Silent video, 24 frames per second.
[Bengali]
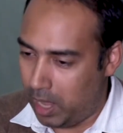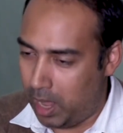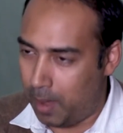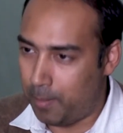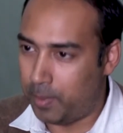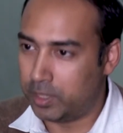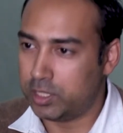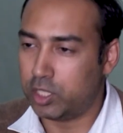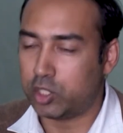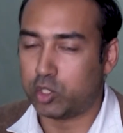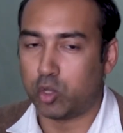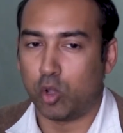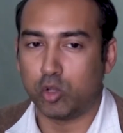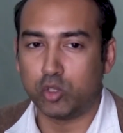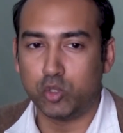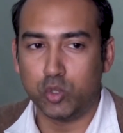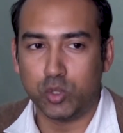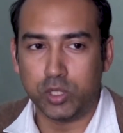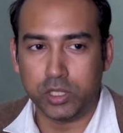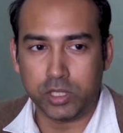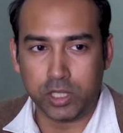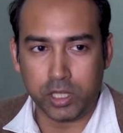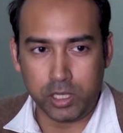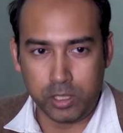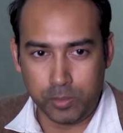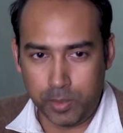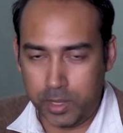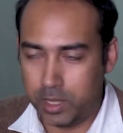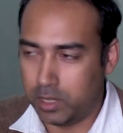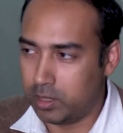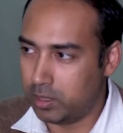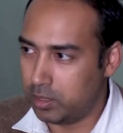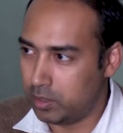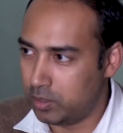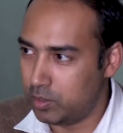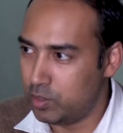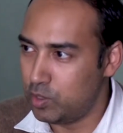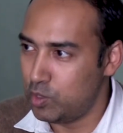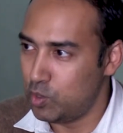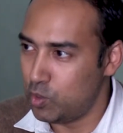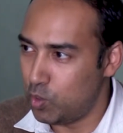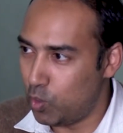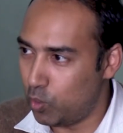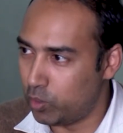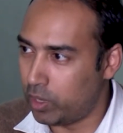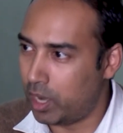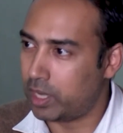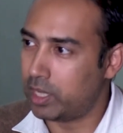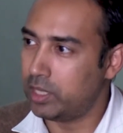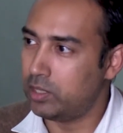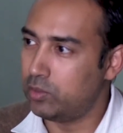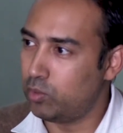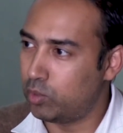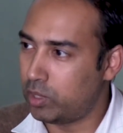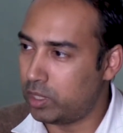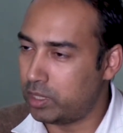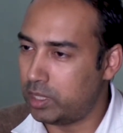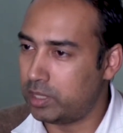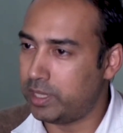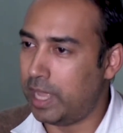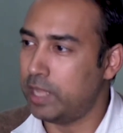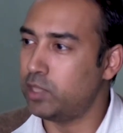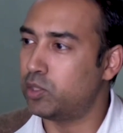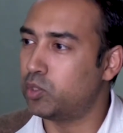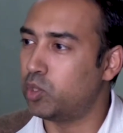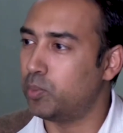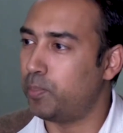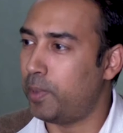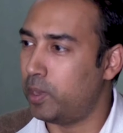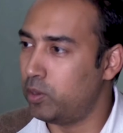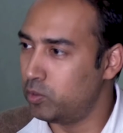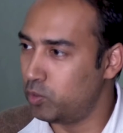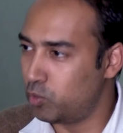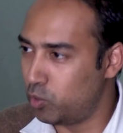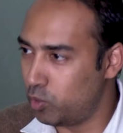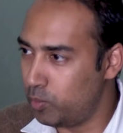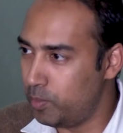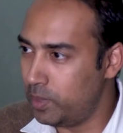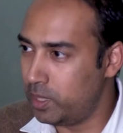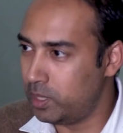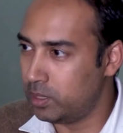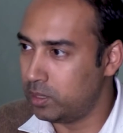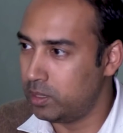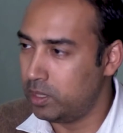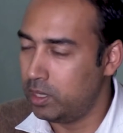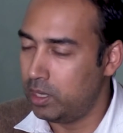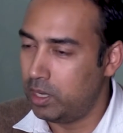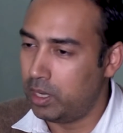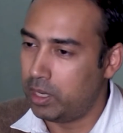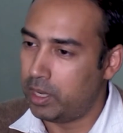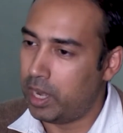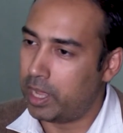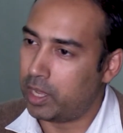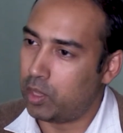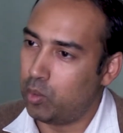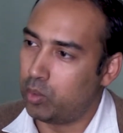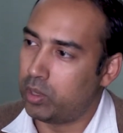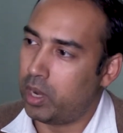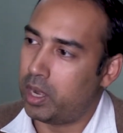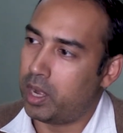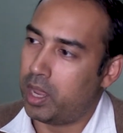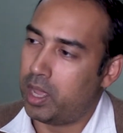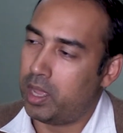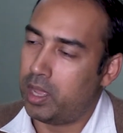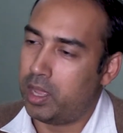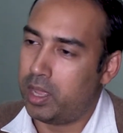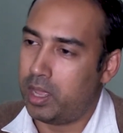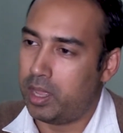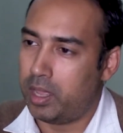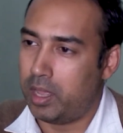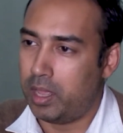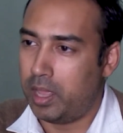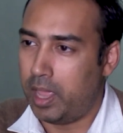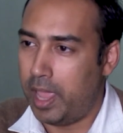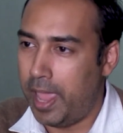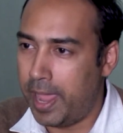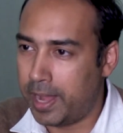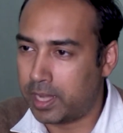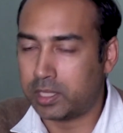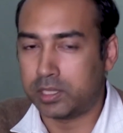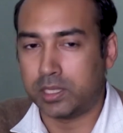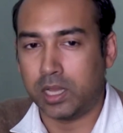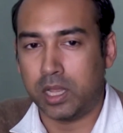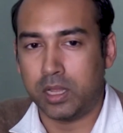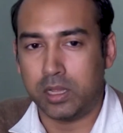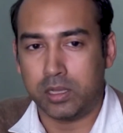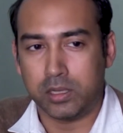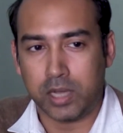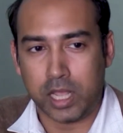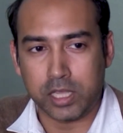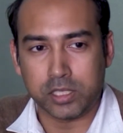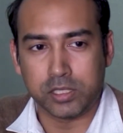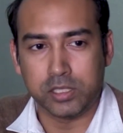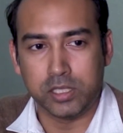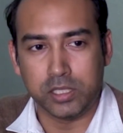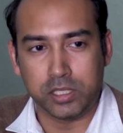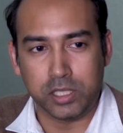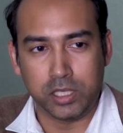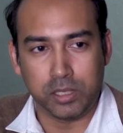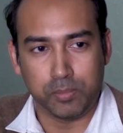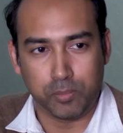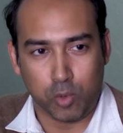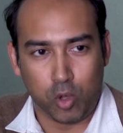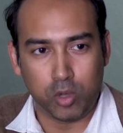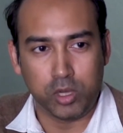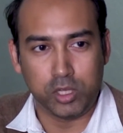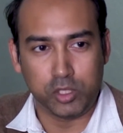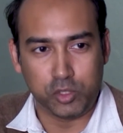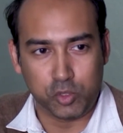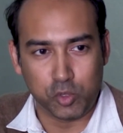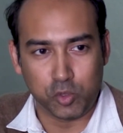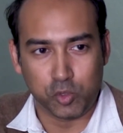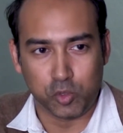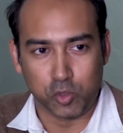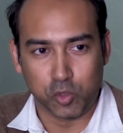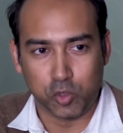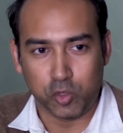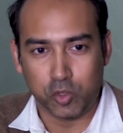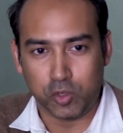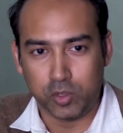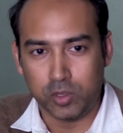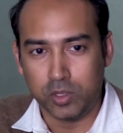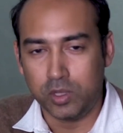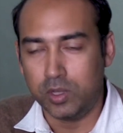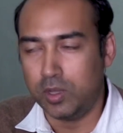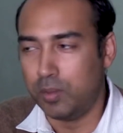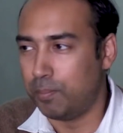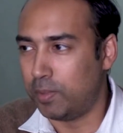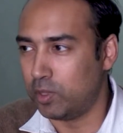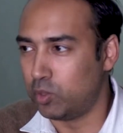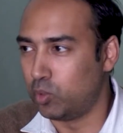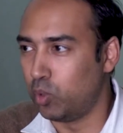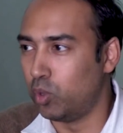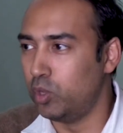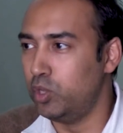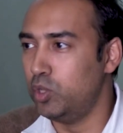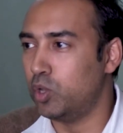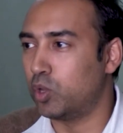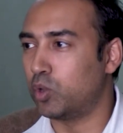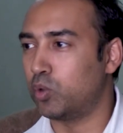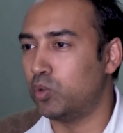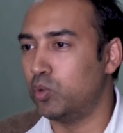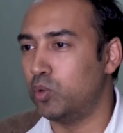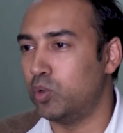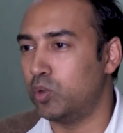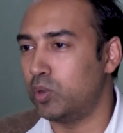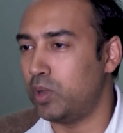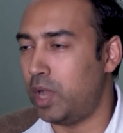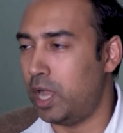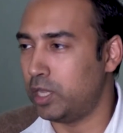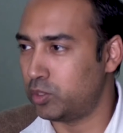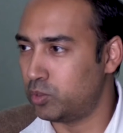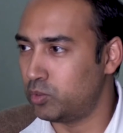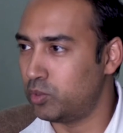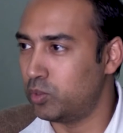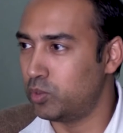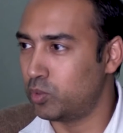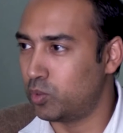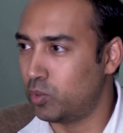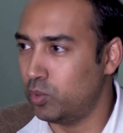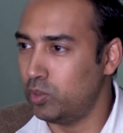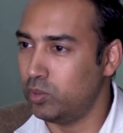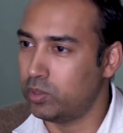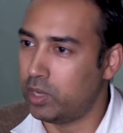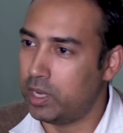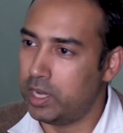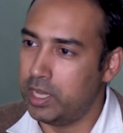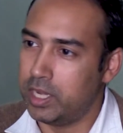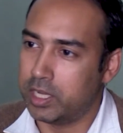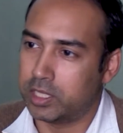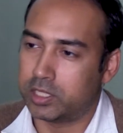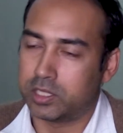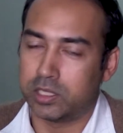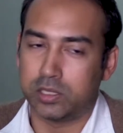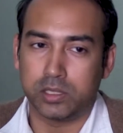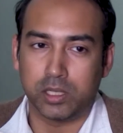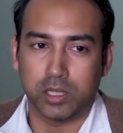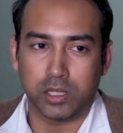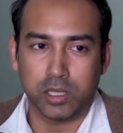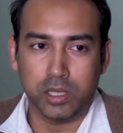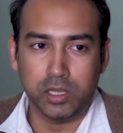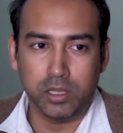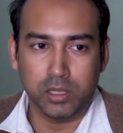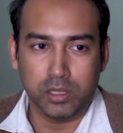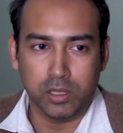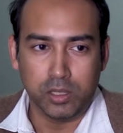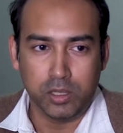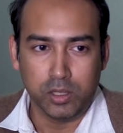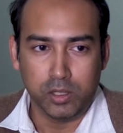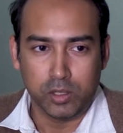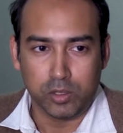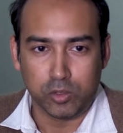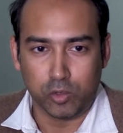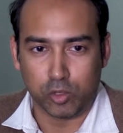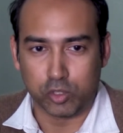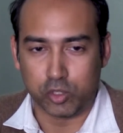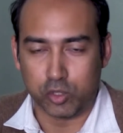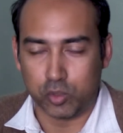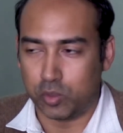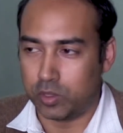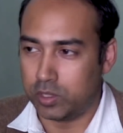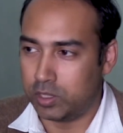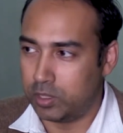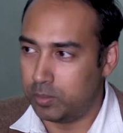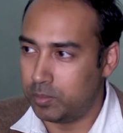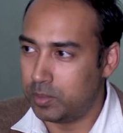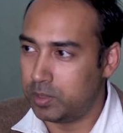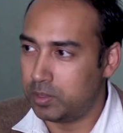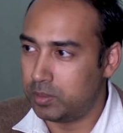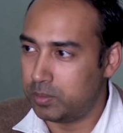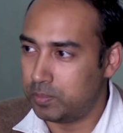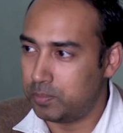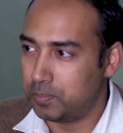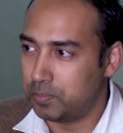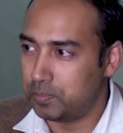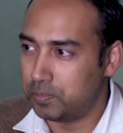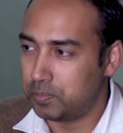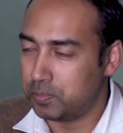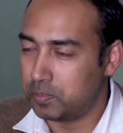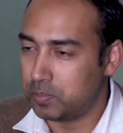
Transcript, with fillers: আমাদের সহযোগিতা নিবে ওনারা কি ওনাদের দায়িত্ব পালন করবেন নাকি ওনারা একটা রাজনৈতিক মহলের জন্য দলীয় কোনো আচরণ করে ওনারা ইলেকশনটাকে নষ্ট করে দেবেন তো